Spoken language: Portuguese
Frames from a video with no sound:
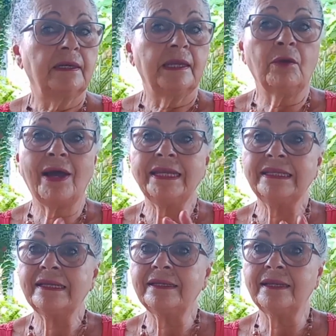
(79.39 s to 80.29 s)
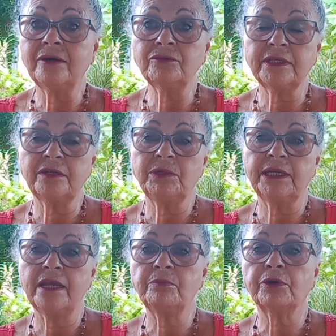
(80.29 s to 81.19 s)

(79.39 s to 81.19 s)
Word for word: eu ainda não terminei